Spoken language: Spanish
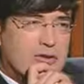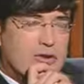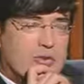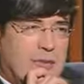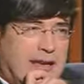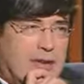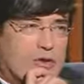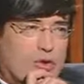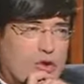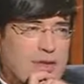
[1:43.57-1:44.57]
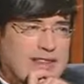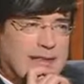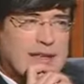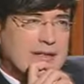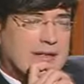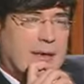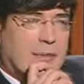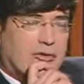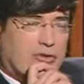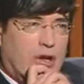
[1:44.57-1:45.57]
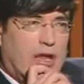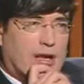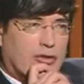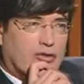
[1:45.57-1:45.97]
yo me imagino con lo intensa y apasionada que